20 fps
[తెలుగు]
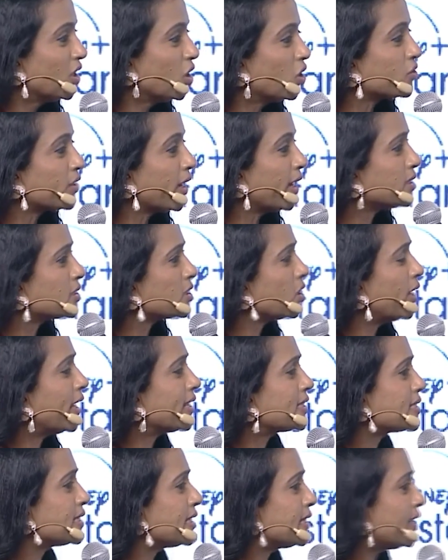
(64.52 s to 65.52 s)
ఓకే సో
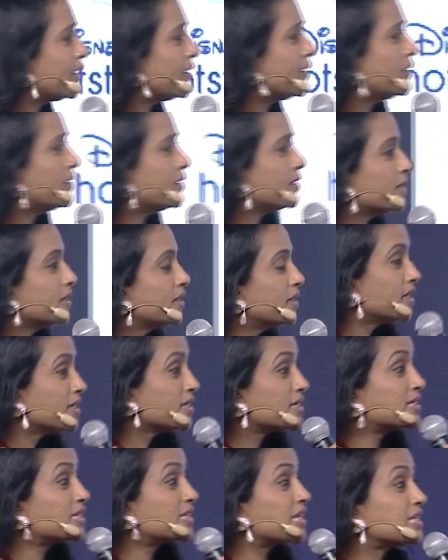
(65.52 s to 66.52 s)
లెట్ సీ ద
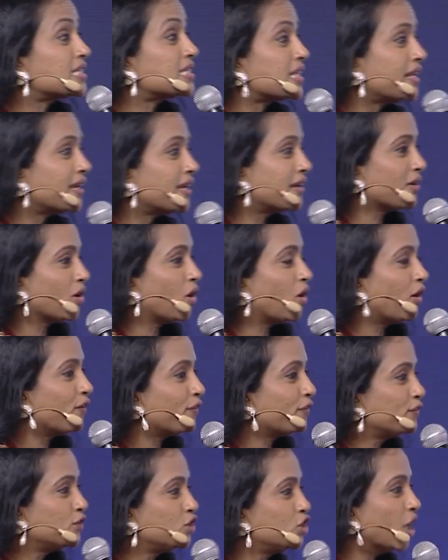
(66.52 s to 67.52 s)
సిజ్లర్
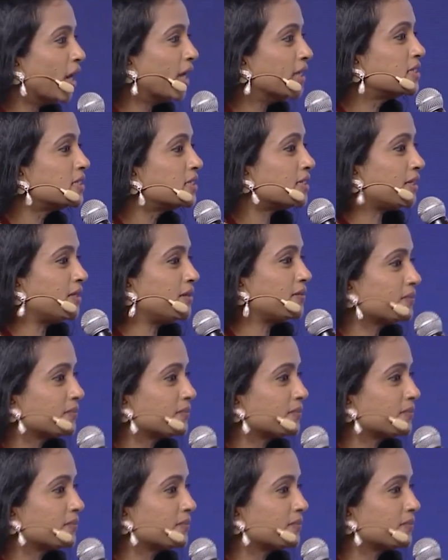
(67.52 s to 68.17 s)
ఆఫ్ ఝాన్సీ